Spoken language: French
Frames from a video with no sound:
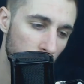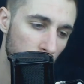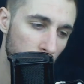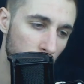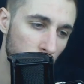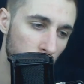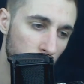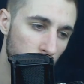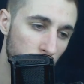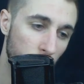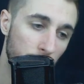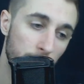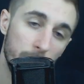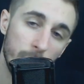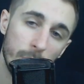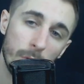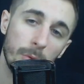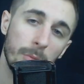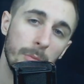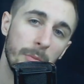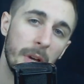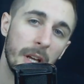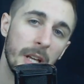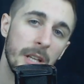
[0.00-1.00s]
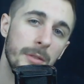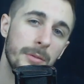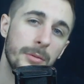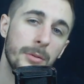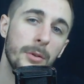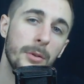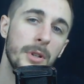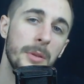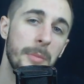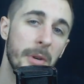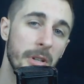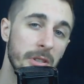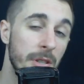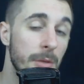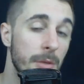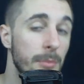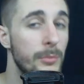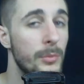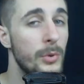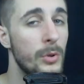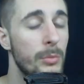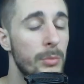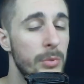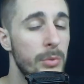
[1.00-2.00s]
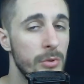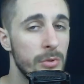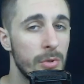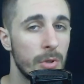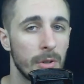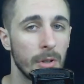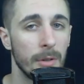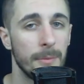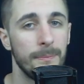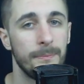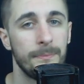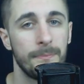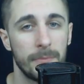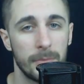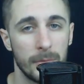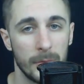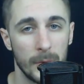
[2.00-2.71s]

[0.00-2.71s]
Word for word: euh, de mieux, mais il faut y passer beaucoup plus de temps.